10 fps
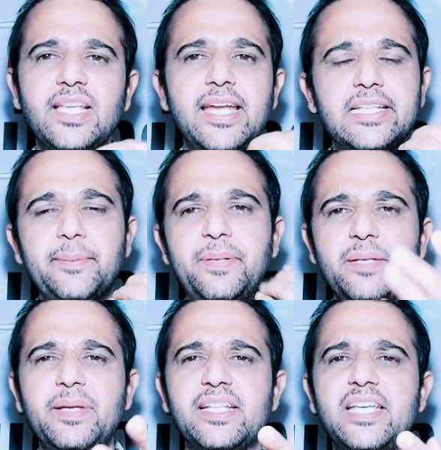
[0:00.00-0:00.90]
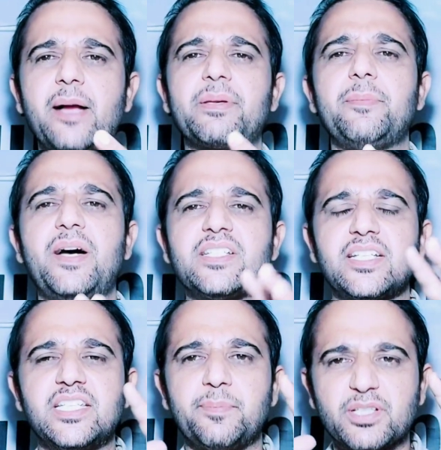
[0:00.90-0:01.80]
यदि फिर भी यदि आपके पास
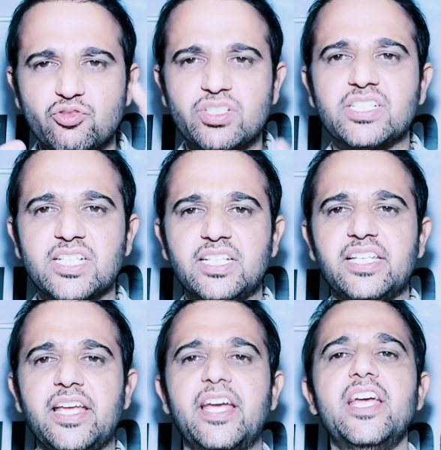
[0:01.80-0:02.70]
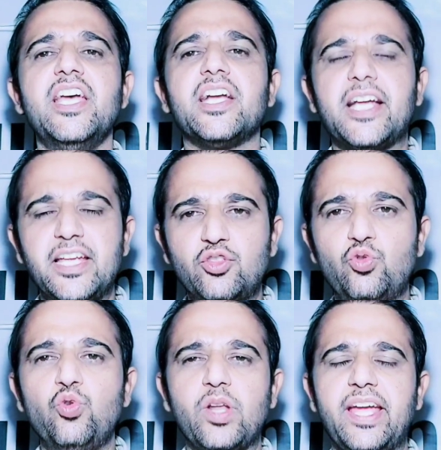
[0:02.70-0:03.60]
नज़दीक पशु चिकित्सक नहीं है कहीं
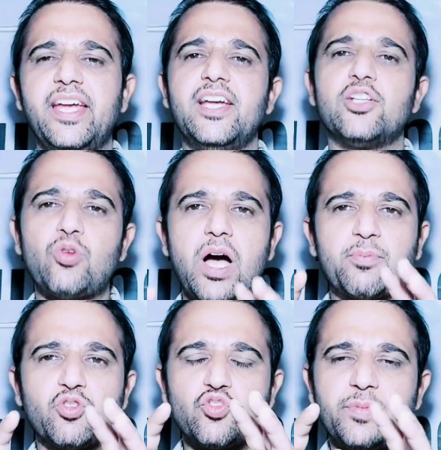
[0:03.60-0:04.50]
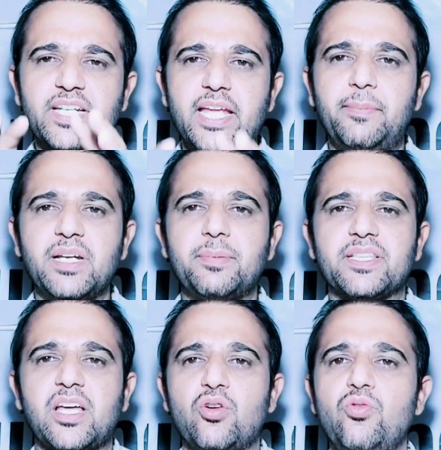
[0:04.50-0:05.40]
दूर है तो आपको जो मैं टेबलेट
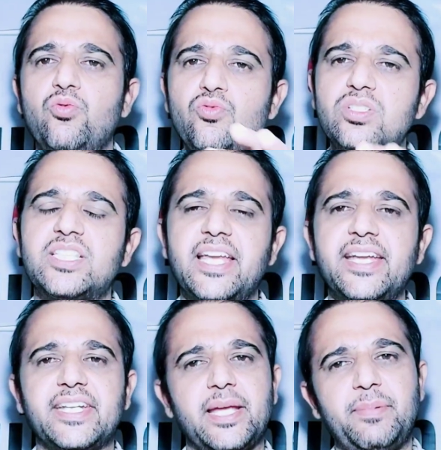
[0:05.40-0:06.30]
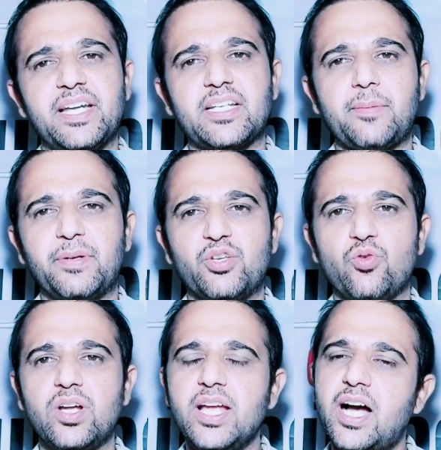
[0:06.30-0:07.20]
बता रहा हूँ उस तरह की टेबलेट का
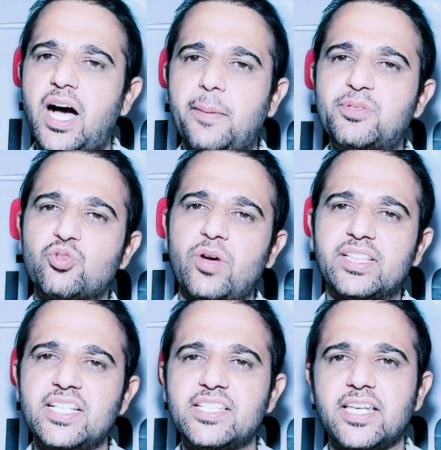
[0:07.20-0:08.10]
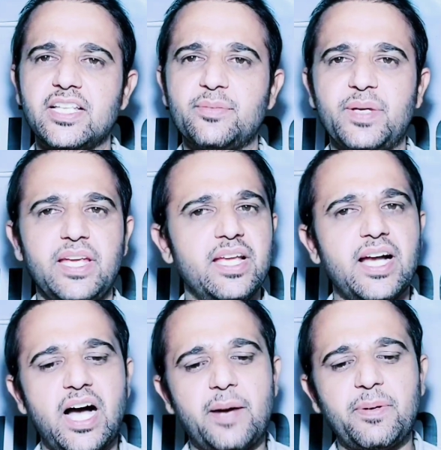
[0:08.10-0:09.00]
प्रयोग आप शुरुआती स्टेज में
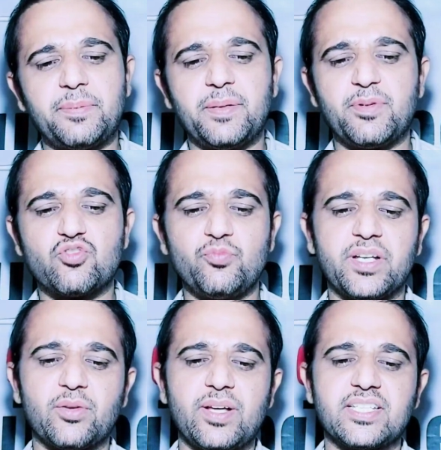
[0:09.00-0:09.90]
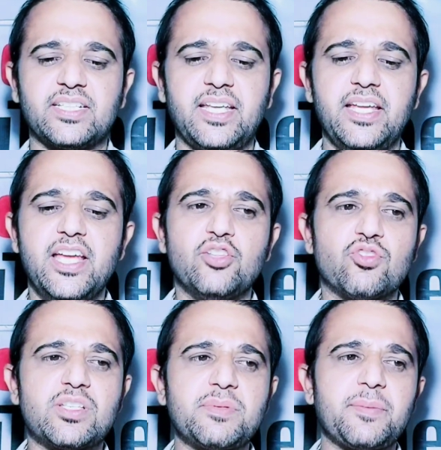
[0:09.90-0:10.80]
आप अपने पशु में करवा सकते हैं
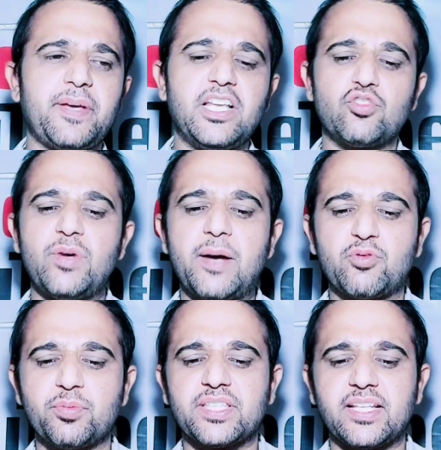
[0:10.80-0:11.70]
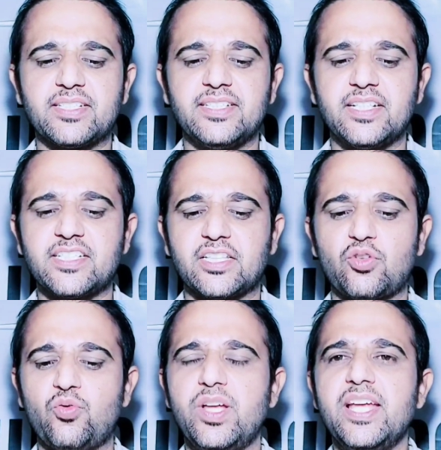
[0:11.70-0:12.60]
तो सबसे पहले तो मैं आपको बताना
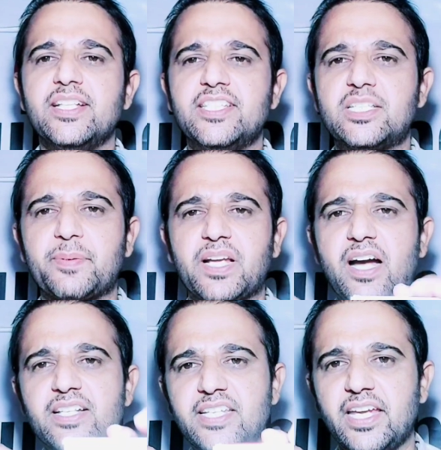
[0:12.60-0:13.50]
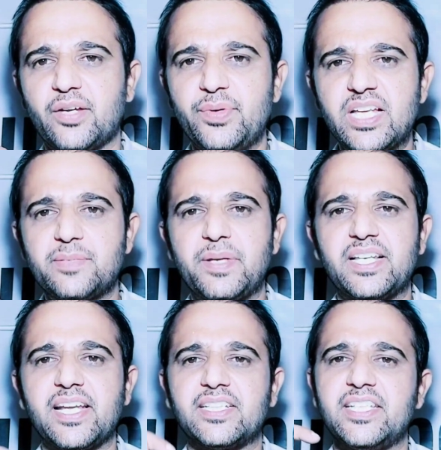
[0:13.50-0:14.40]
चाहता हूँ जिस प्रकार से एक वी
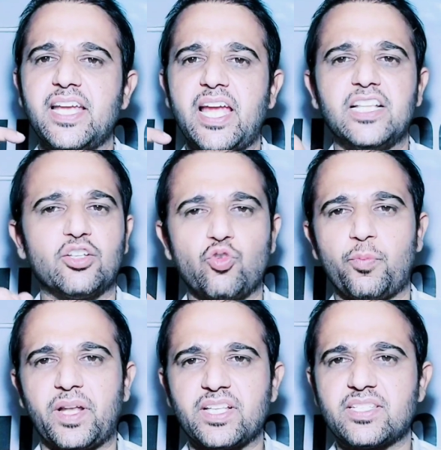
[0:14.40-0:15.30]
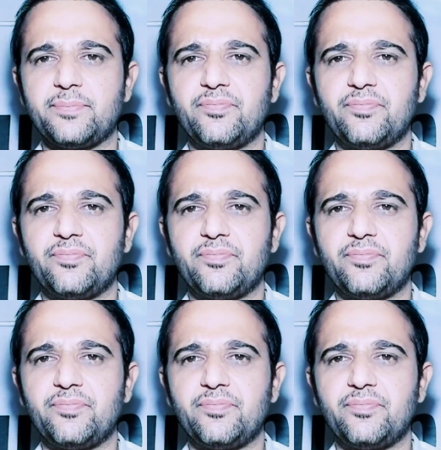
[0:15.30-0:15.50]
की आती है एलर्गो प्लस